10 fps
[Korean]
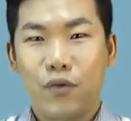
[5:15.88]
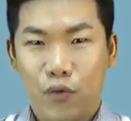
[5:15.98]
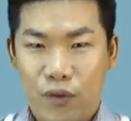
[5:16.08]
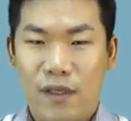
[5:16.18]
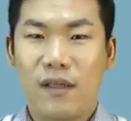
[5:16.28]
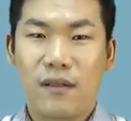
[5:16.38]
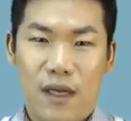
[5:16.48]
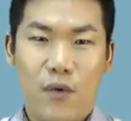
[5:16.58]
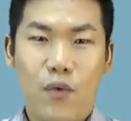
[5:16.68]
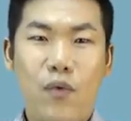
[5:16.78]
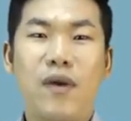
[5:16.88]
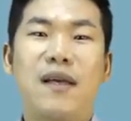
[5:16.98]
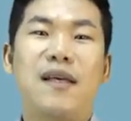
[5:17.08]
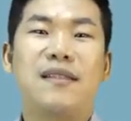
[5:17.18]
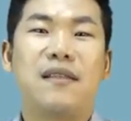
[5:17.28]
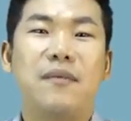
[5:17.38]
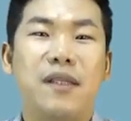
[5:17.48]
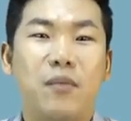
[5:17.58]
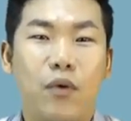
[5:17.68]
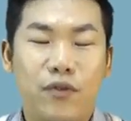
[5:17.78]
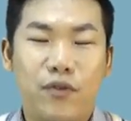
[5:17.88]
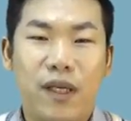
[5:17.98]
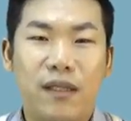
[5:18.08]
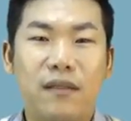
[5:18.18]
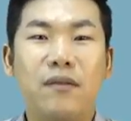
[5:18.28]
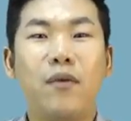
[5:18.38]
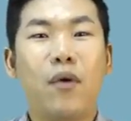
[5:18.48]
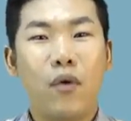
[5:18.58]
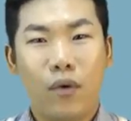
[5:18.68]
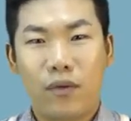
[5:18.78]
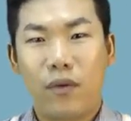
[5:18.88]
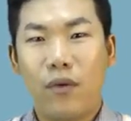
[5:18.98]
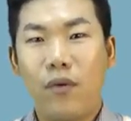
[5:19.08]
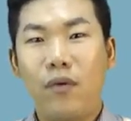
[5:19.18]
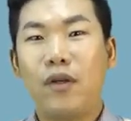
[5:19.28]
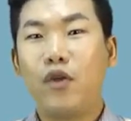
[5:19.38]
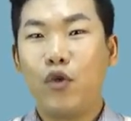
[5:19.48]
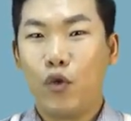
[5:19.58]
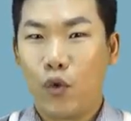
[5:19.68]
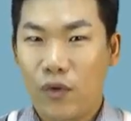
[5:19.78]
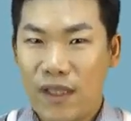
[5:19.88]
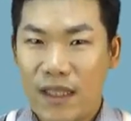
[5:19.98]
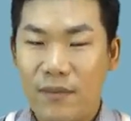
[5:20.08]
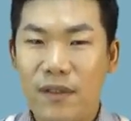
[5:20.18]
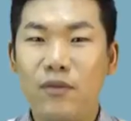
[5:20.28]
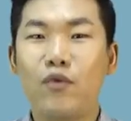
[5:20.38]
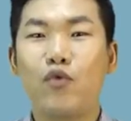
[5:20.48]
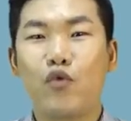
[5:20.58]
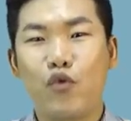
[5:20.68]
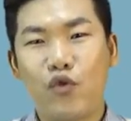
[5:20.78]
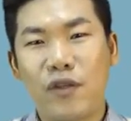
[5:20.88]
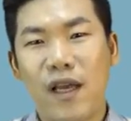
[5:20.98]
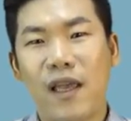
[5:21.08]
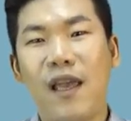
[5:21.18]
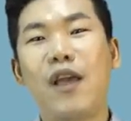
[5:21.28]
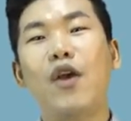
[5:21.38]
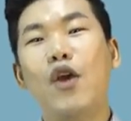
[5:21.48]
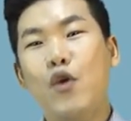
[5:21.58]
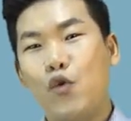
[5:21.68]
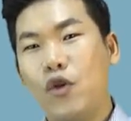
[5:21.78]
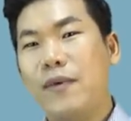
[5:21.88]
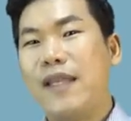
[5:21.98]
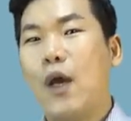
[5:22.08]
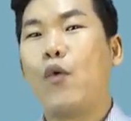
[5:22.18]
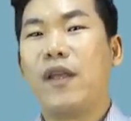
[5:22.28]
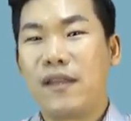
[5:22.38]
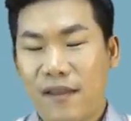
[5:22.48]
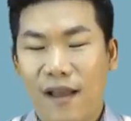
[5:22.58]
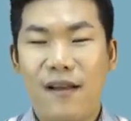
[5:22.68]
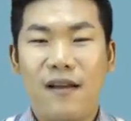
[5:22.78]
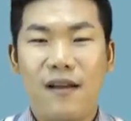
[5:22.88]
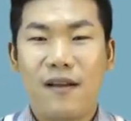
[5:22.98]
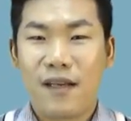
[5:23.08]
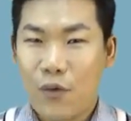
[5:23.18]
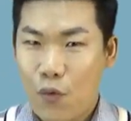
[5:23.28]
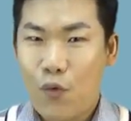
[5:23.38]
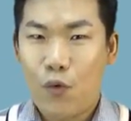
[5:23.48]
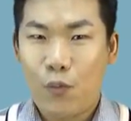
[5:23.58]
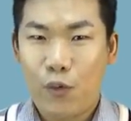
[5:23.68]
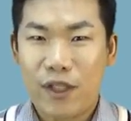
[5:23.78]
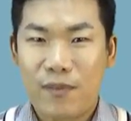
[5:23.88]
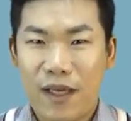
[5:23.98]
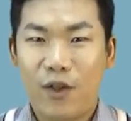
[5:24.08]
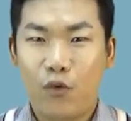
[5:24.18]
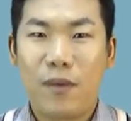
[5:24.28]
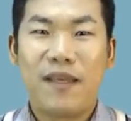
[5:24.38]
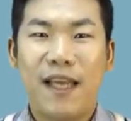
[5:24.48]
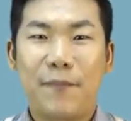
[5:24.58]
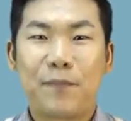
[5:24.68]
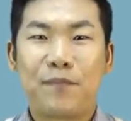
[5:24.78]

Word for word: 규제가 덜하고 세금에 더 볼 수 있는 것들로 유동자금은 꾸준하게 유입이 되고 있다라고 보시면 됩니다.